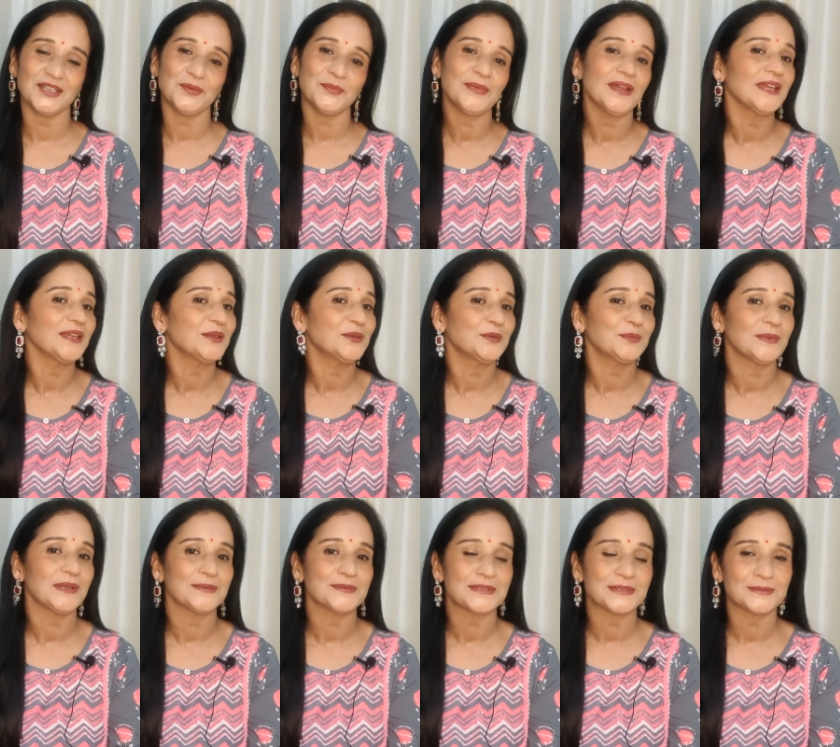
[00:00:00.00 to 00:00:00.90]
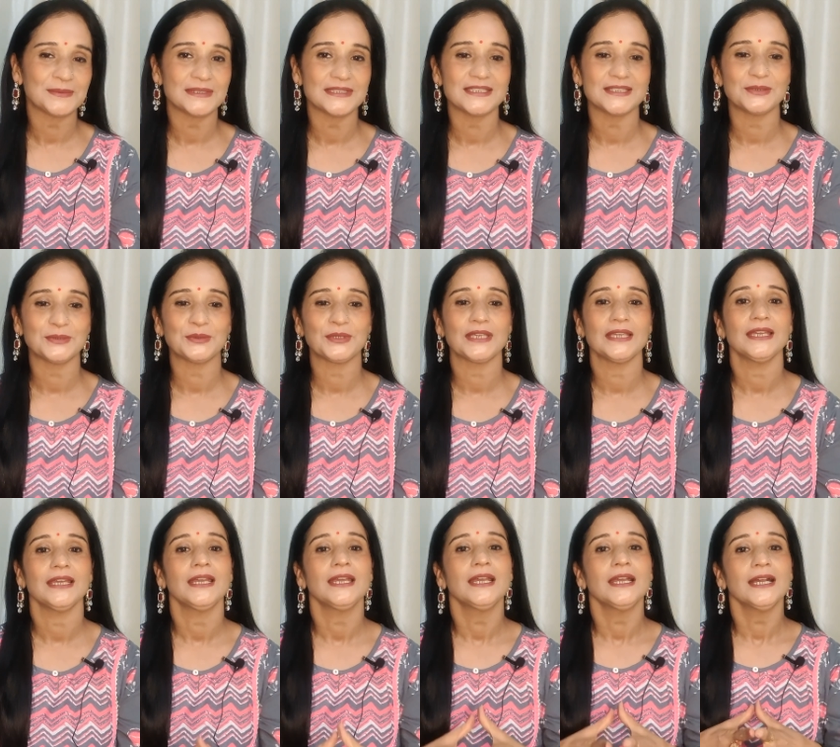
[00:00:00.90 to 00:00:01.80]
आप आई होप आप सब अच्छे होंगे
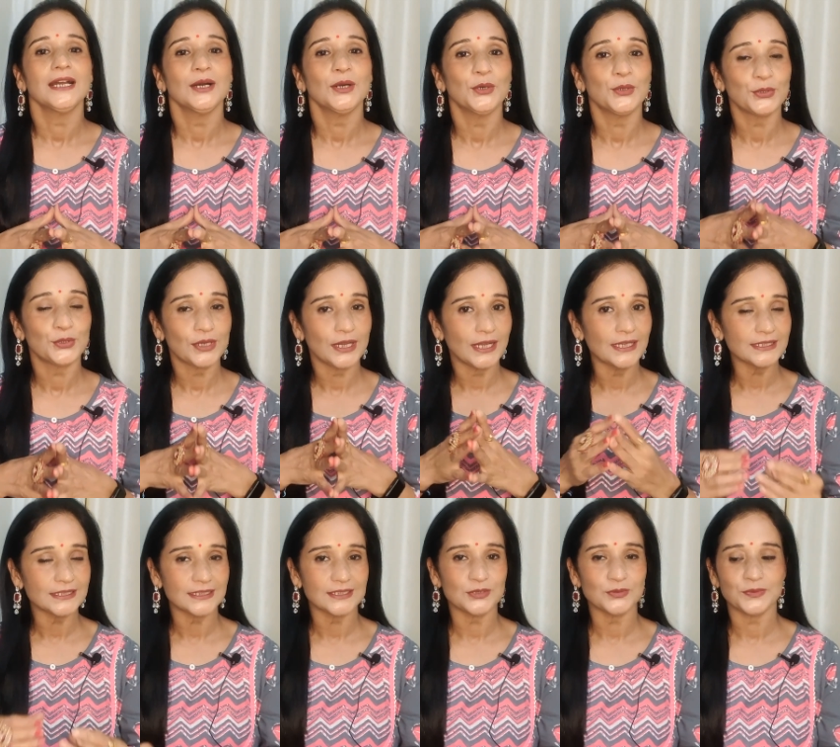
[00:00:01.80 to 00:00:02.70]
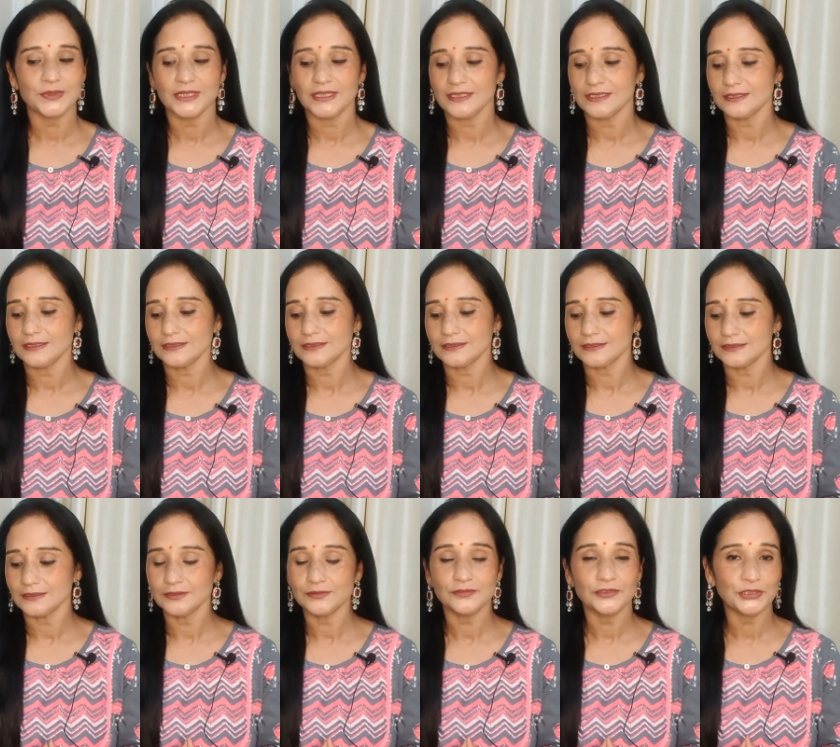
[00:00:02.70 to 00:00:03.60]
और आज का जो मेरा
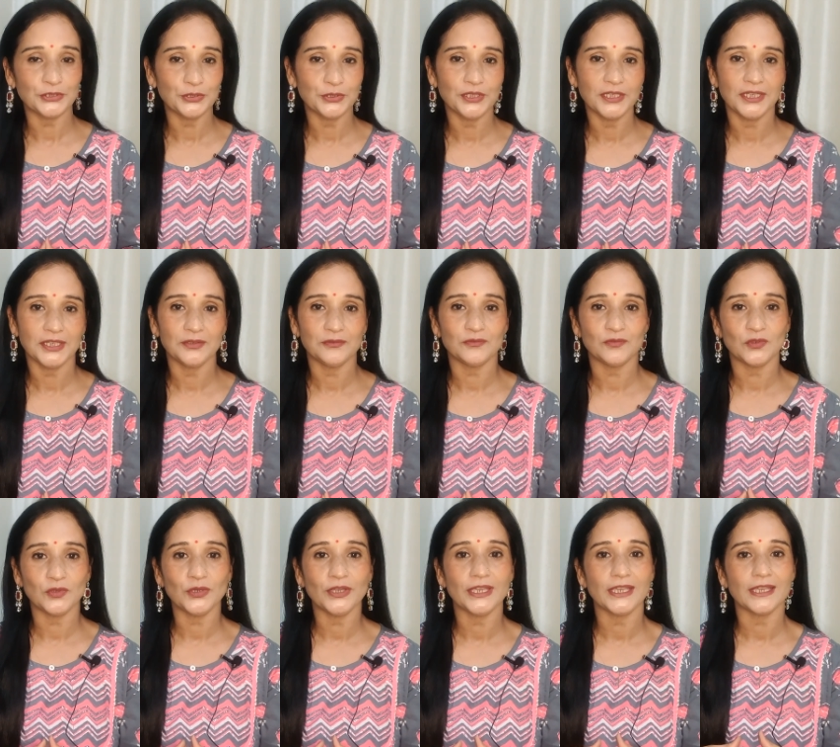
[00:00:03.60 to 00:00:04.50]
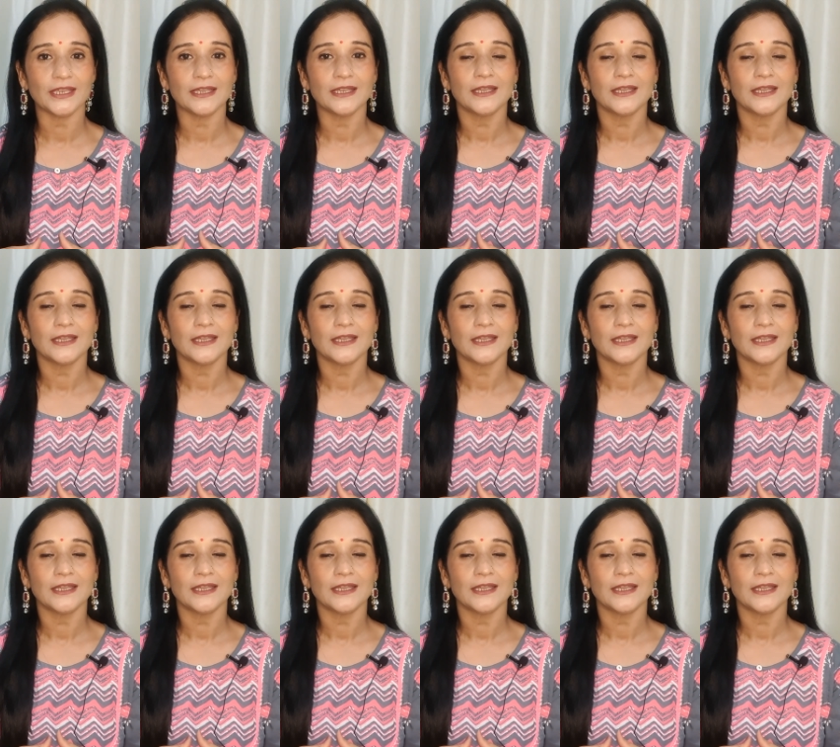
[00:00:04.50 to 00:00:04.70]
वीडियो है वो है